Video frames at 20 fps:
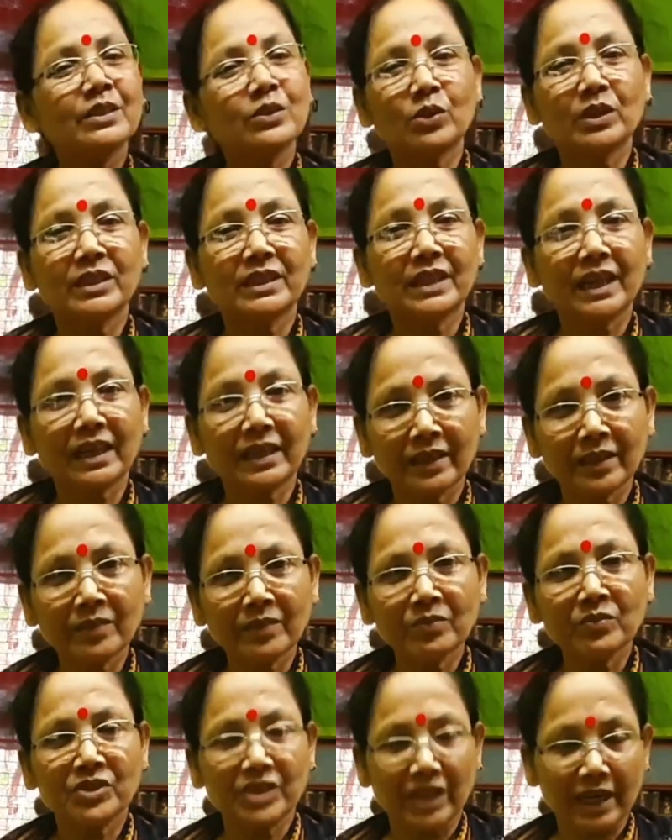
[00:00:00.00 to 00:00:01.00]
করে দেখালাম
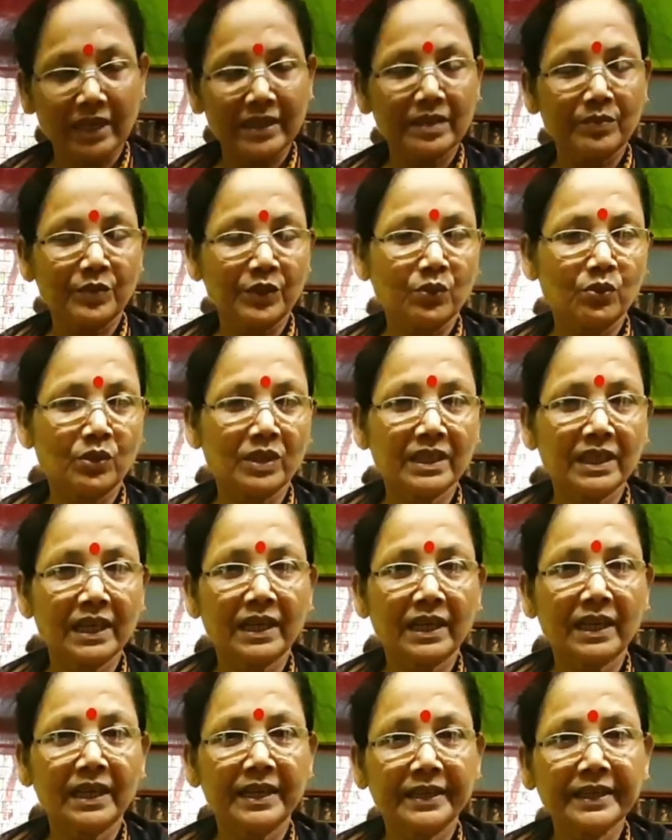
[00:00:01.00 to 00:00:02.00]
ঝালটা আমি করে
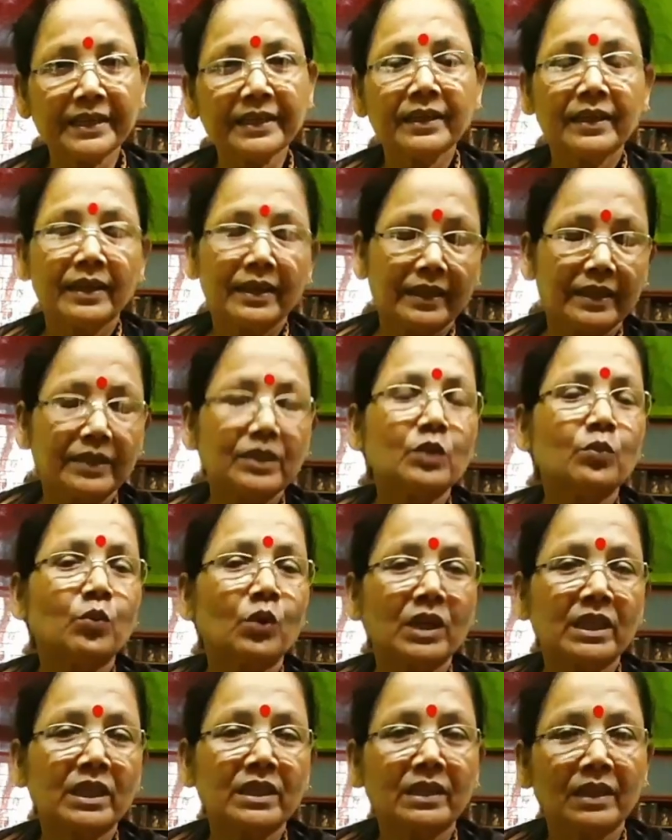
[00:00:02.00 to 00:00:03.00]
দেখাইনি কিন্তু
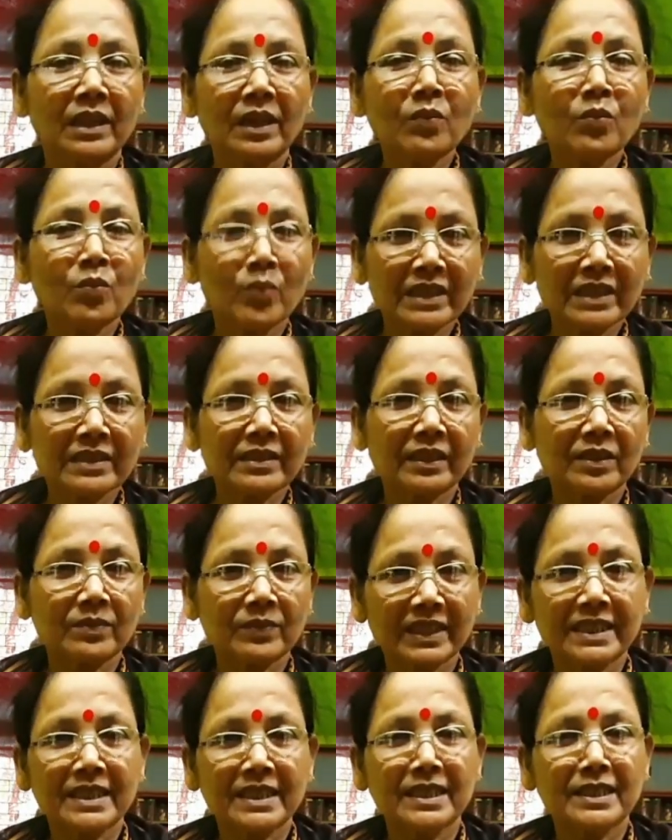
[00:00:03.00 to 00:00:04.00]
বলে দিলাম মাছটাকে
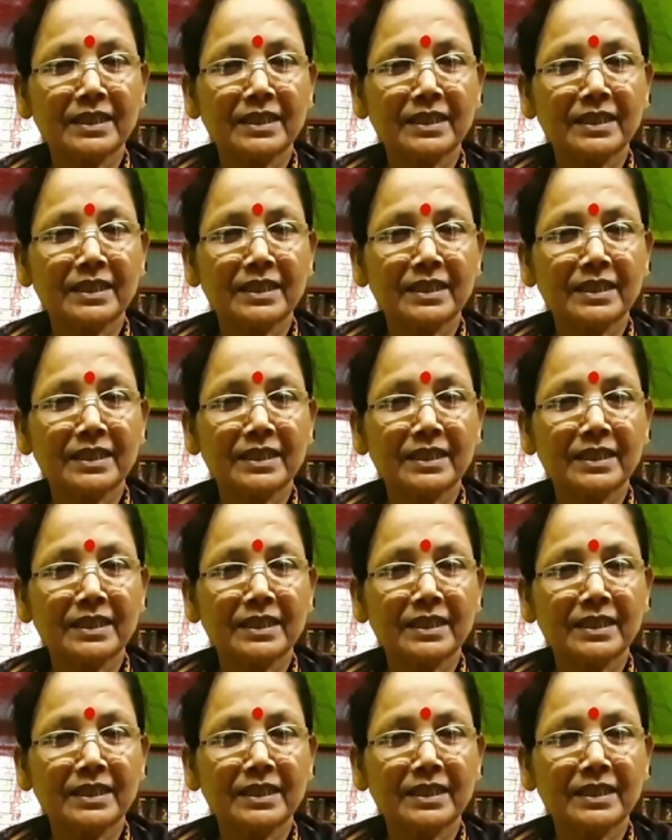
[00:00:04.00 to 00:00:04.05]
ভেজে